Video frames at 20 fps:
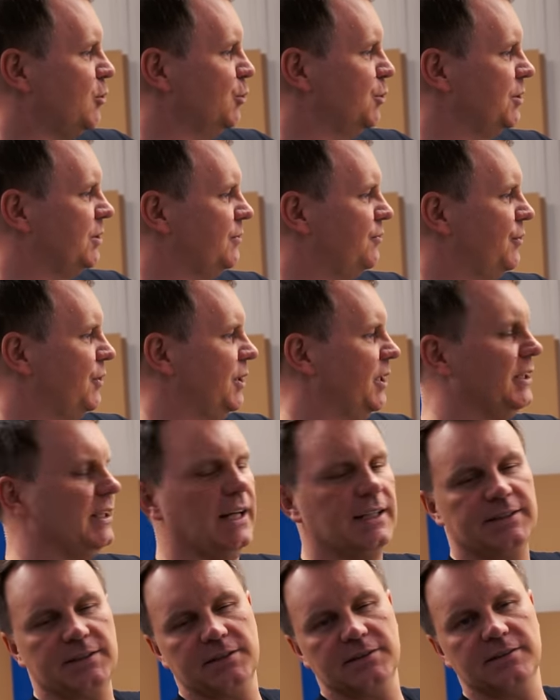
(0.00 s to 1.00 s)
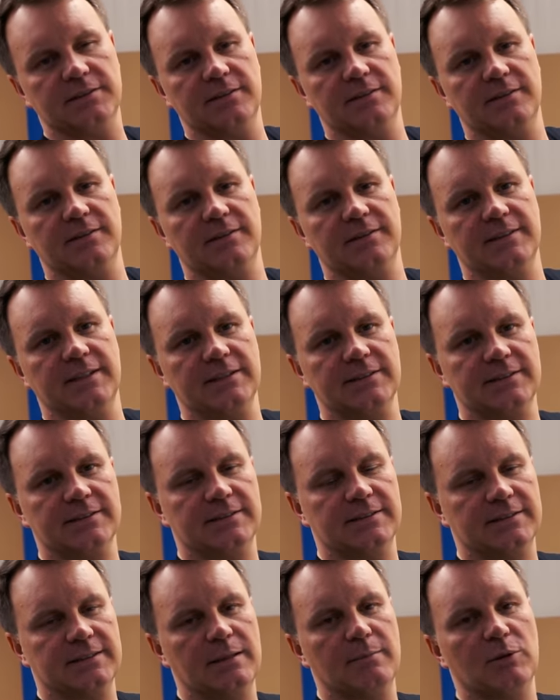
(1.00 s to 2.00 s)
Kunst für jeden anderen, äh, das
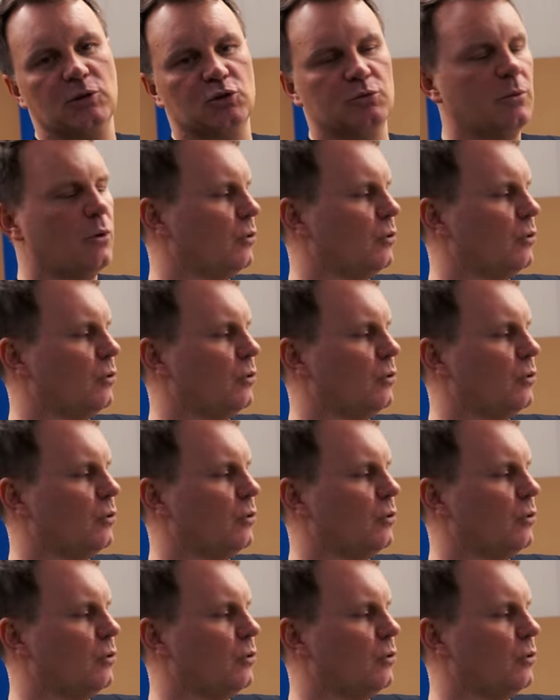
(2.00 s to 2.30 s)
selber zu